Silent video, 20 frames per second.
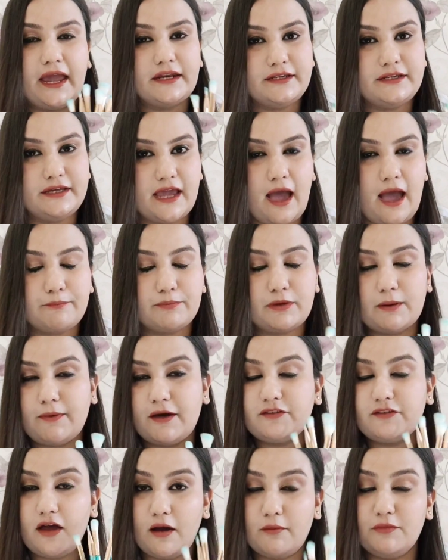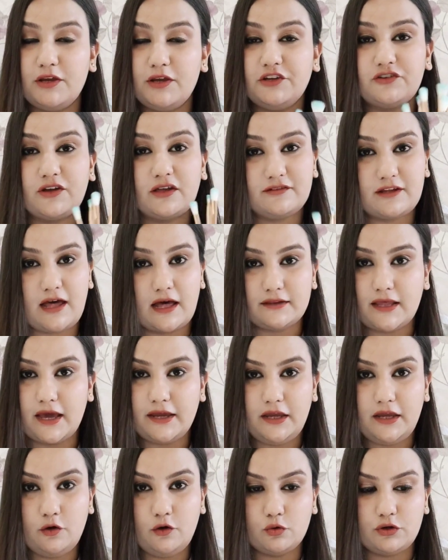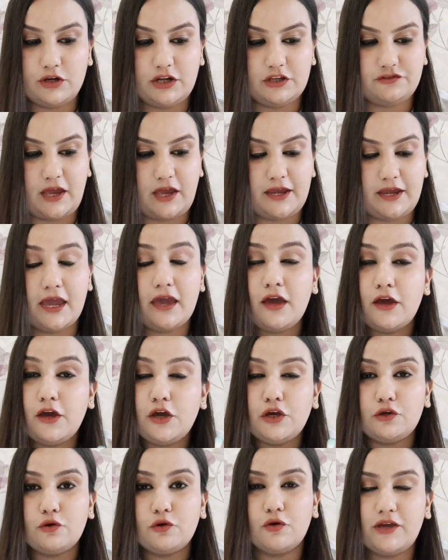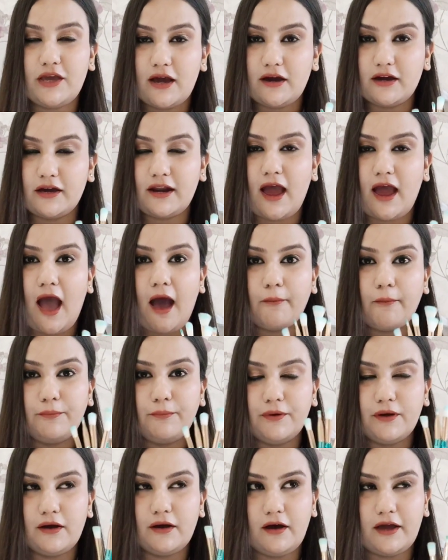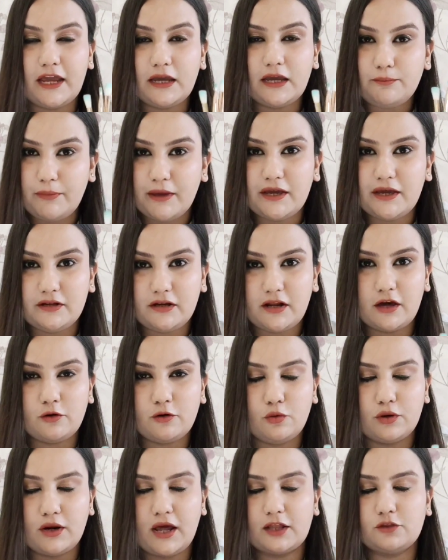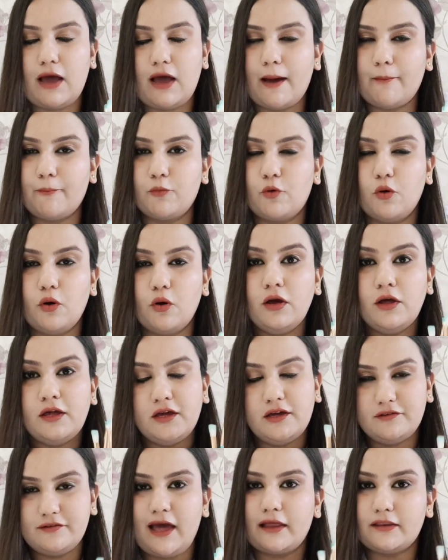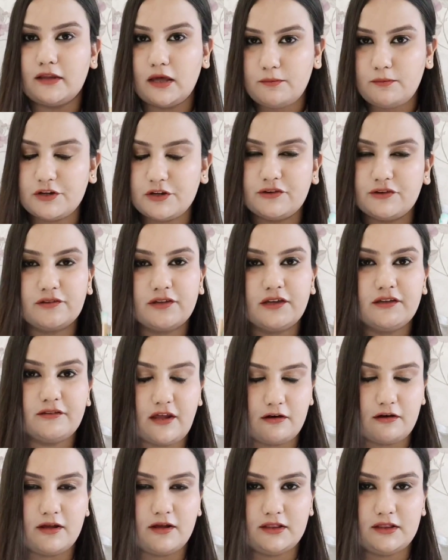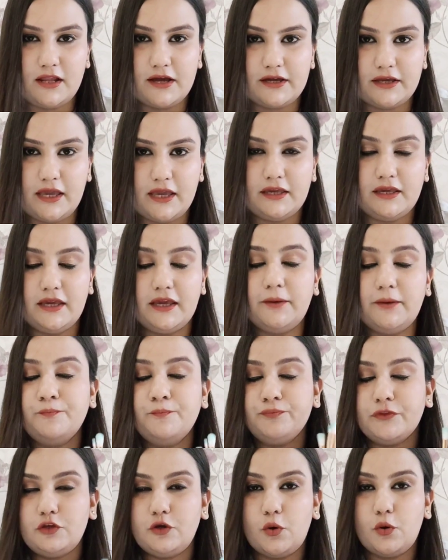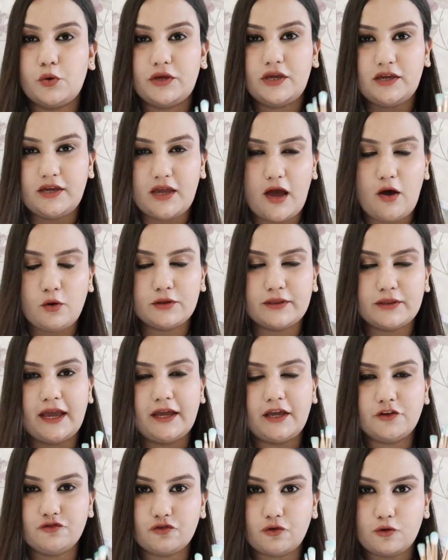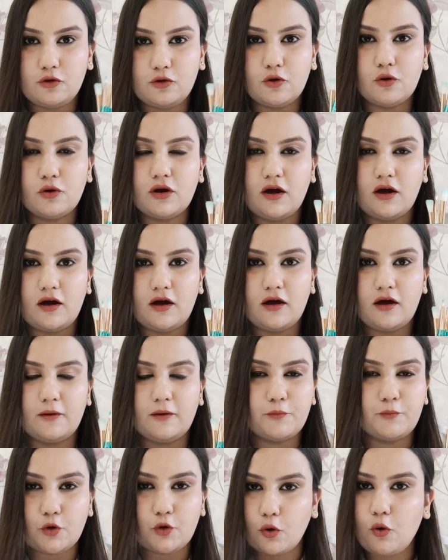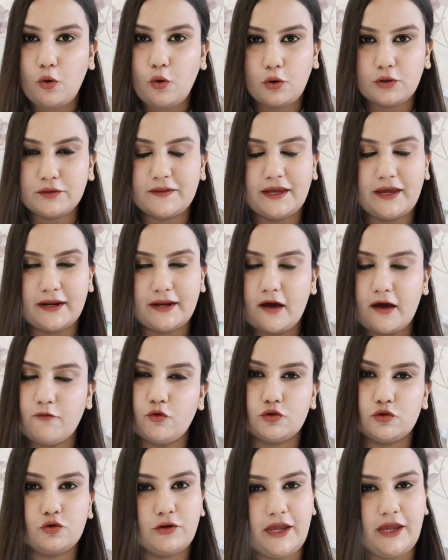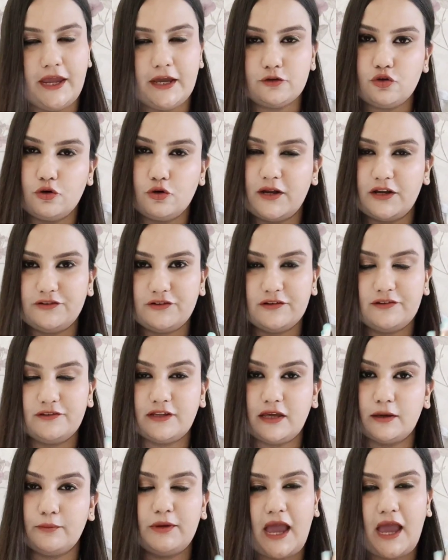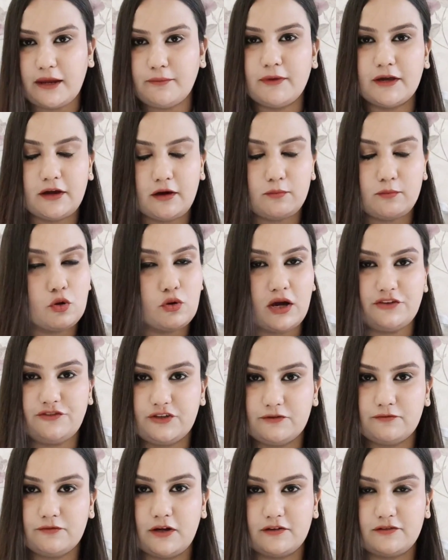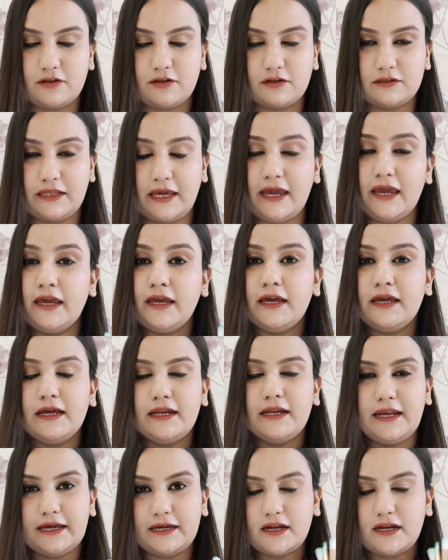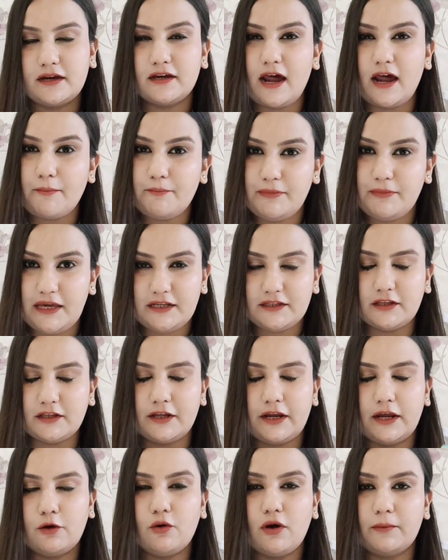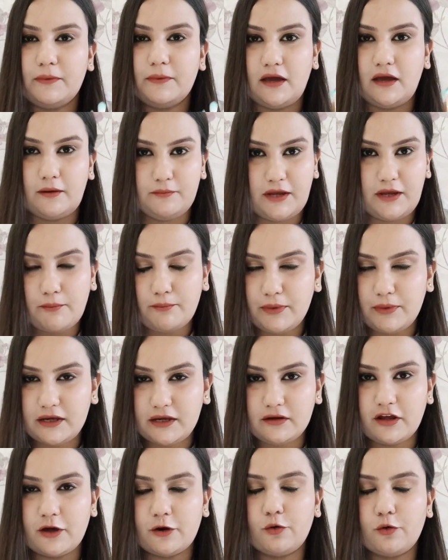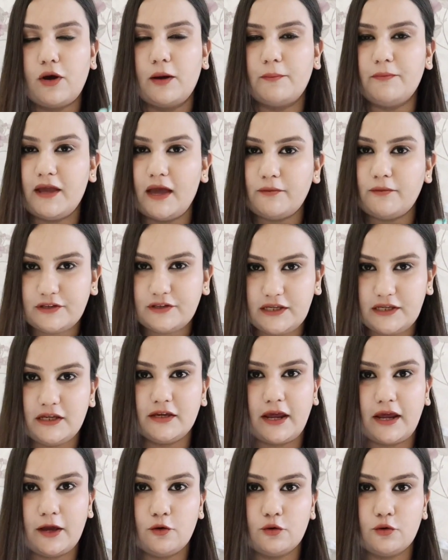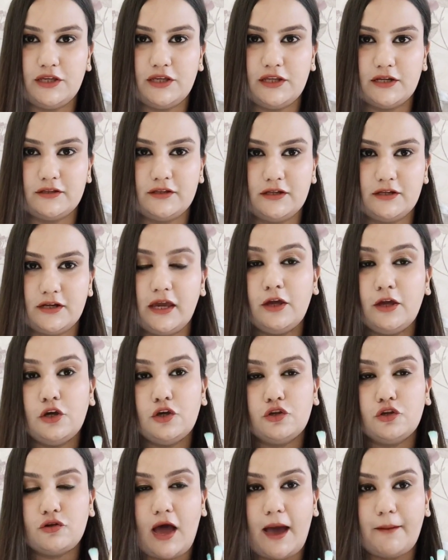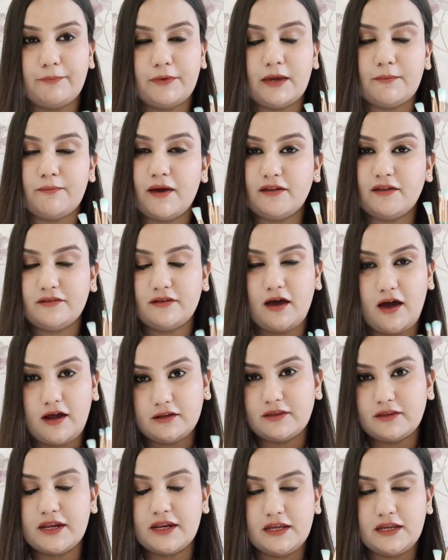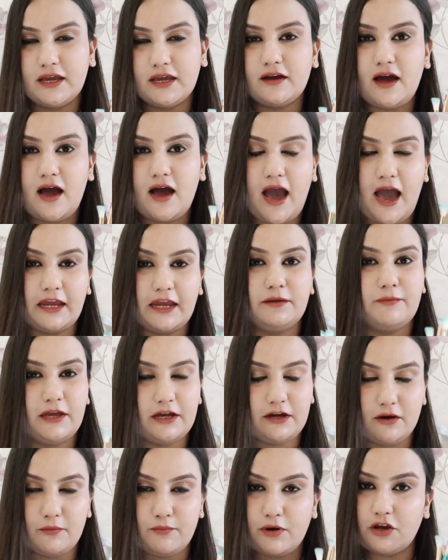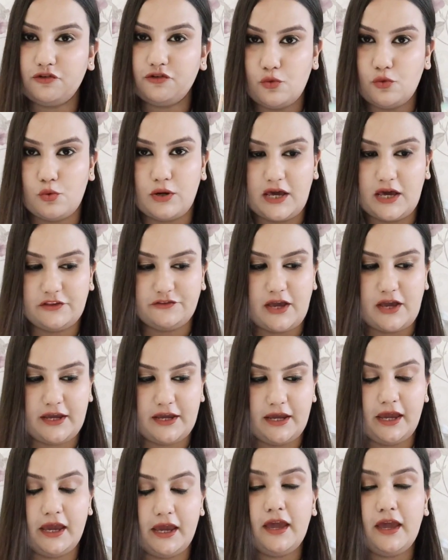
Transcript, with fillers: एंड ये आपके पास हमेशा ज़्यादा ही होने चाहिए क्योंकि अगर आप एक बिगिनर होना तो आपको ज़्यादा ब्रशेज़ की ज़रूरत लगेगी क्योंकि क्या होता होता है कि जो लोग प्रो होते हैं ना वो तो एक दो ब्रशेस से भी आई मेकअप लोग अचीव कर सकते हैं लेकिन अगर आप मेरी तरह हो अभी अभी आप बिगनर हो अभी आप सीख रहे हो धीरे धीरे तो आपके पास हर तरीके का आई मेकअप ब्रश होना चाहिए